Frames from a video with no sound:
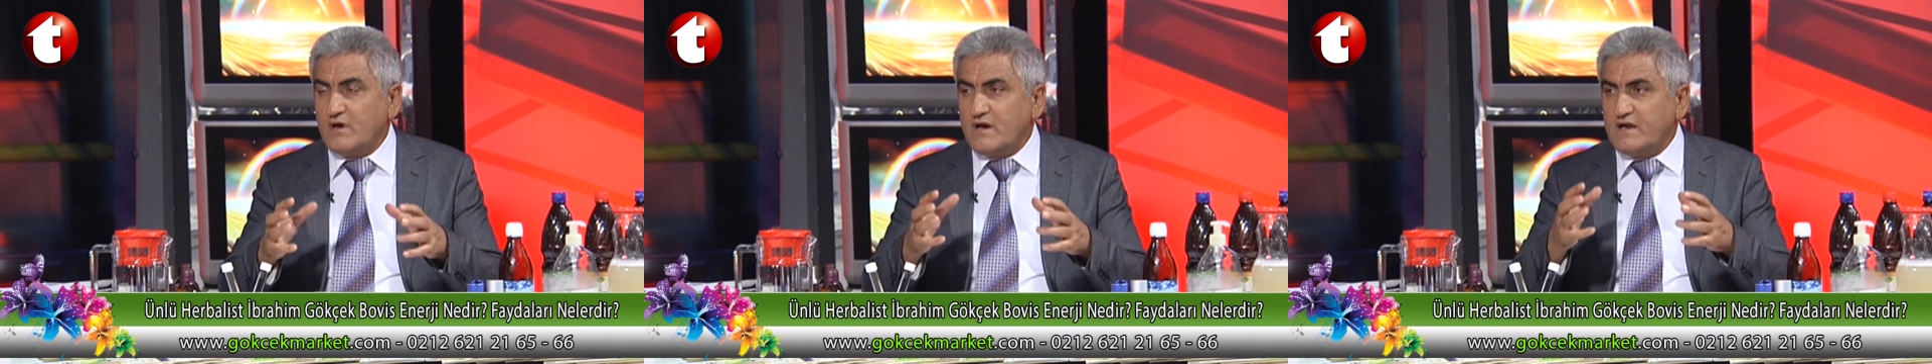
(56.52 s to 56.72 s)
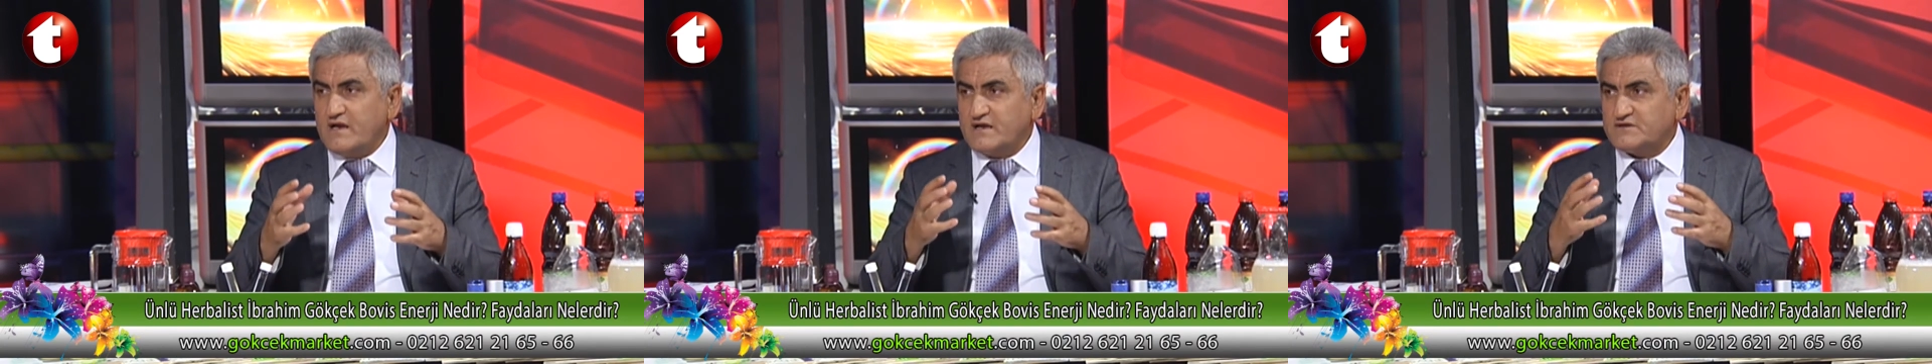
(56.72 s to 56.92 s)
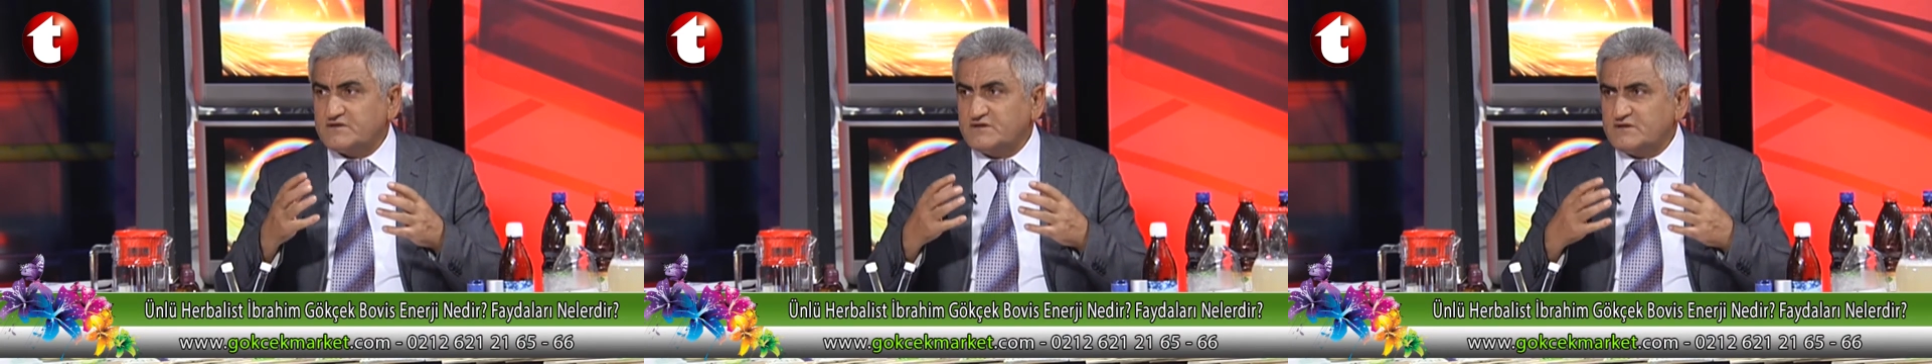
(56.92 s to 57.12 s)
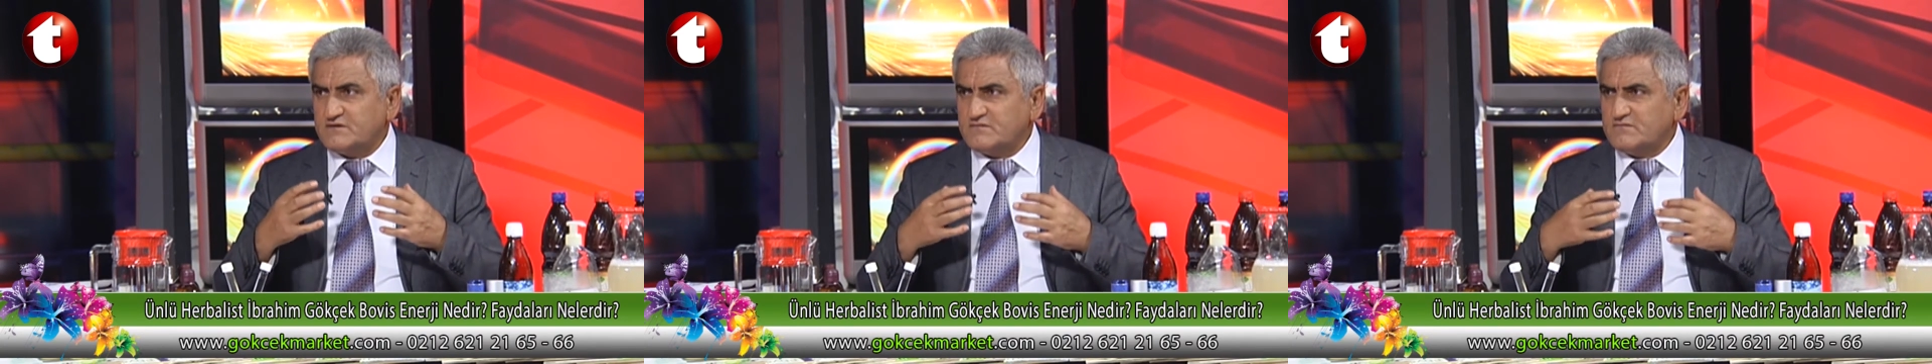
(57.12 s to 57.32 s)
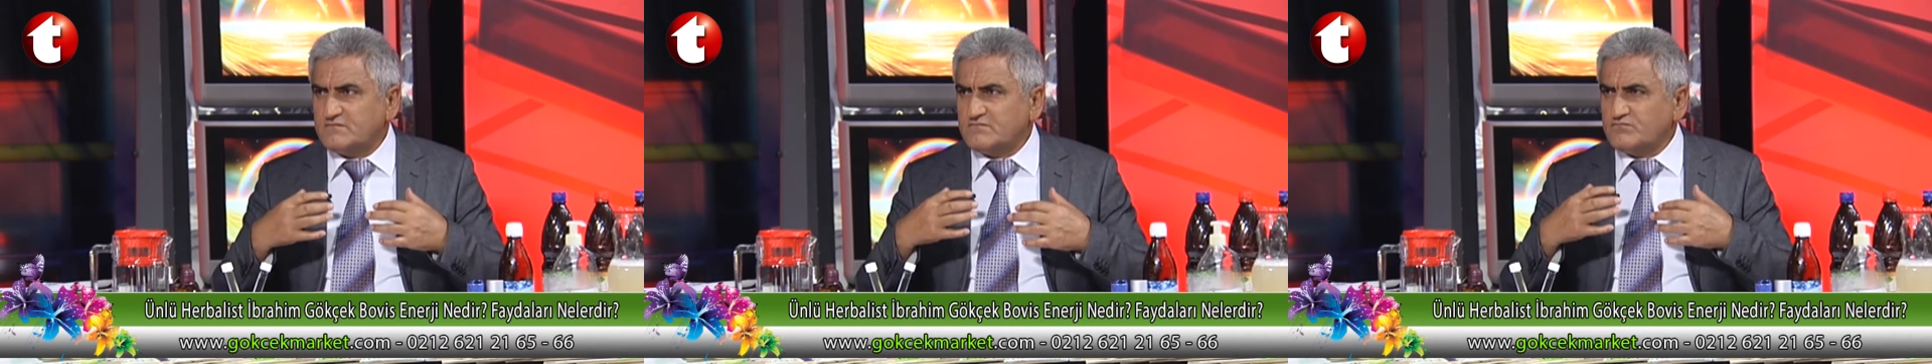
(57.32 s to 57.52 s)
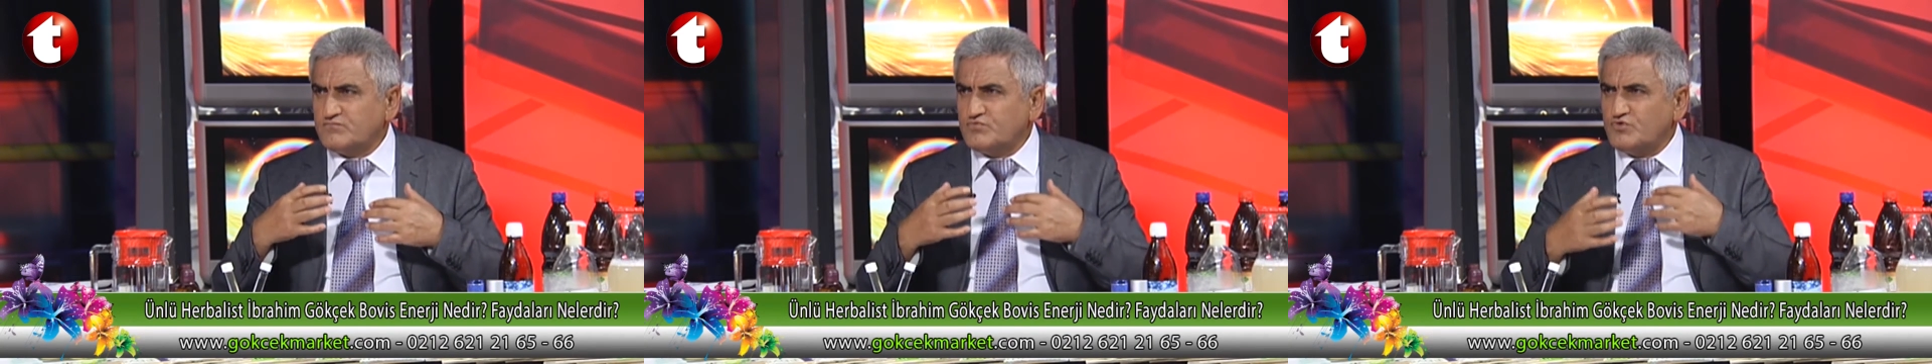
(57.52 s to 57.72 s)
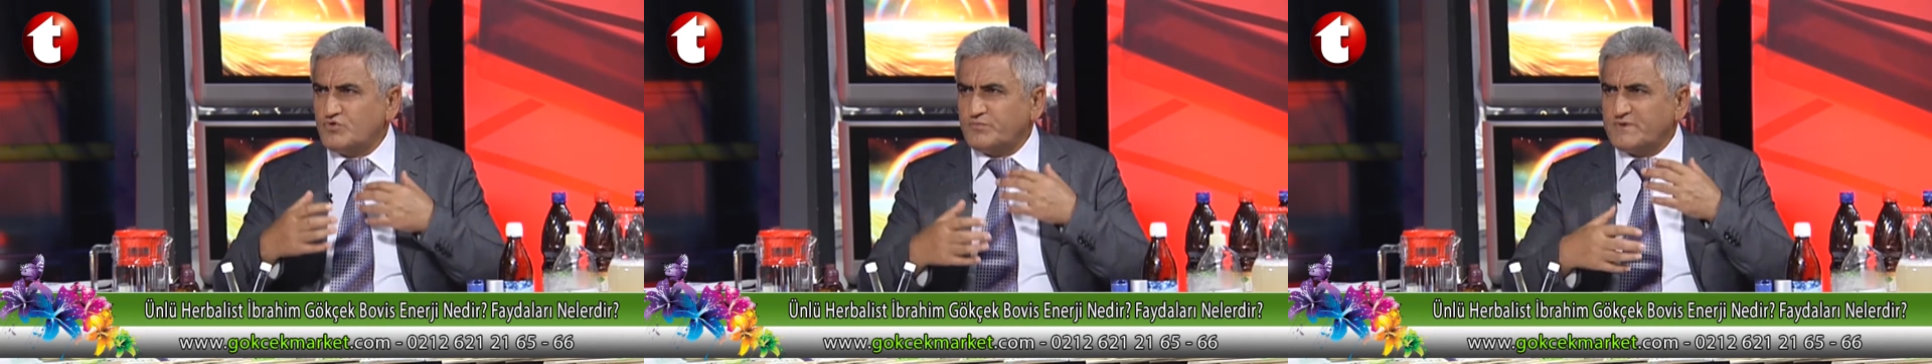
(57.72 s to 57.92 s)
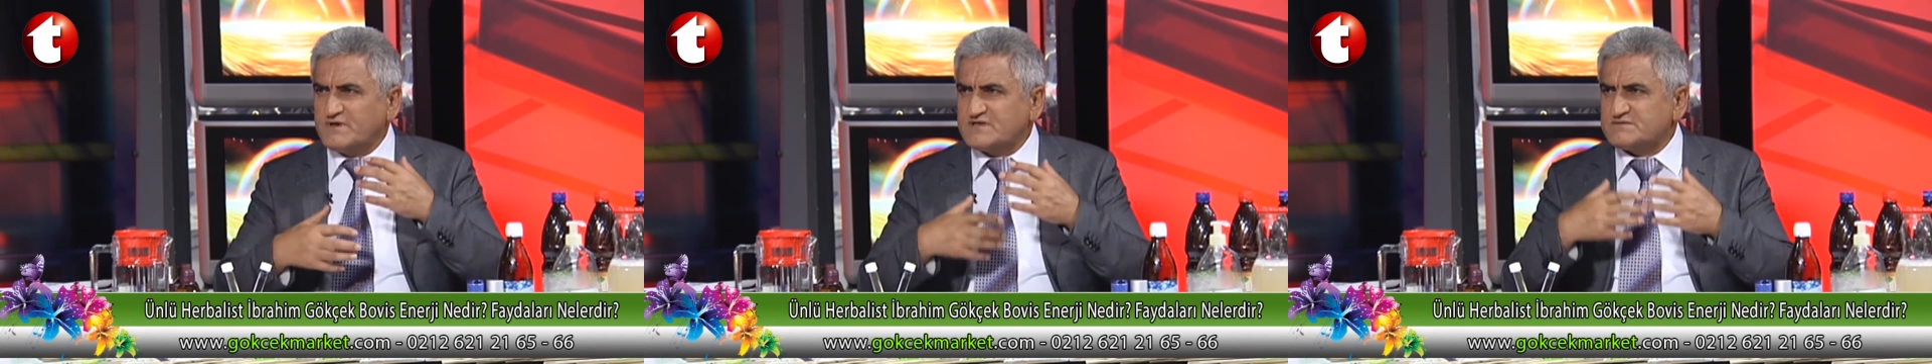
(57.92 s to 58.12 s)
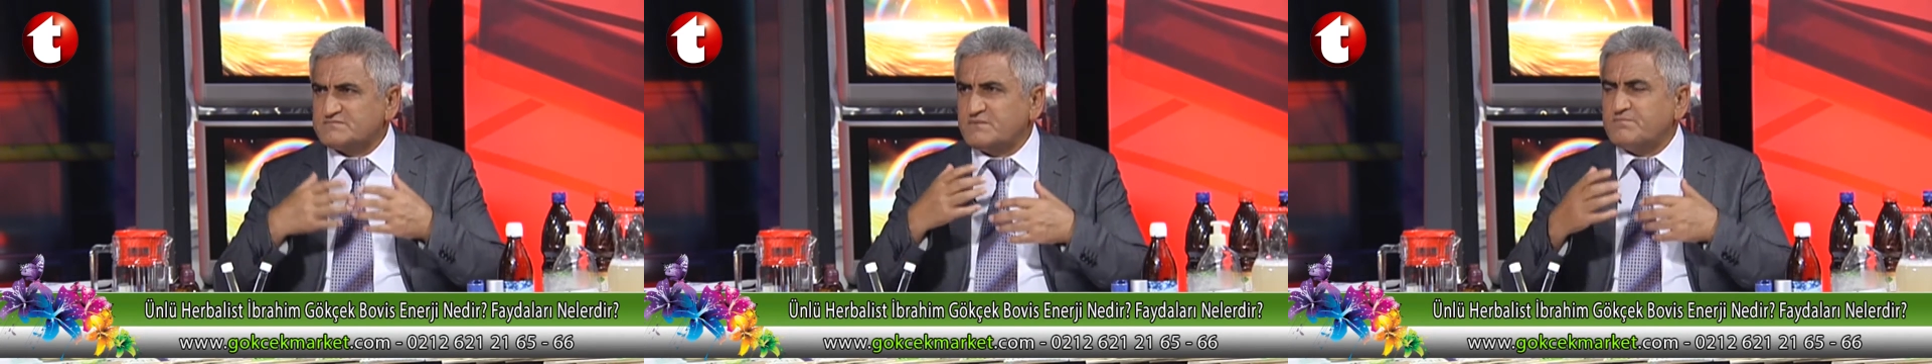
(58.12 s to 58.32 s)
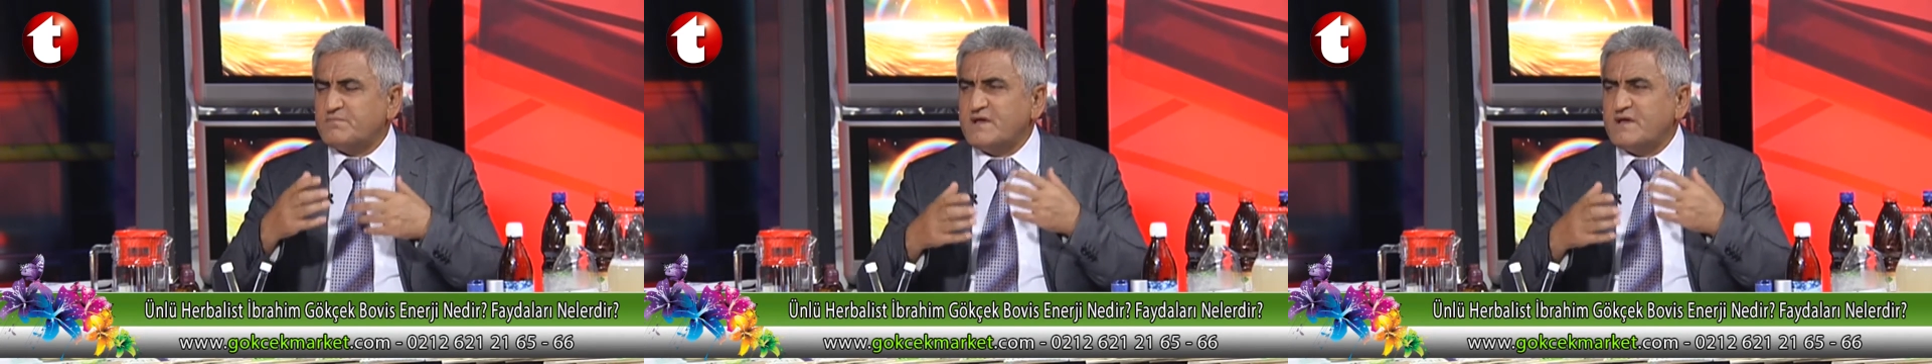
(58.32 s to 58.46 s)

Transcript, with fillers: elektrik büyük bir kısmı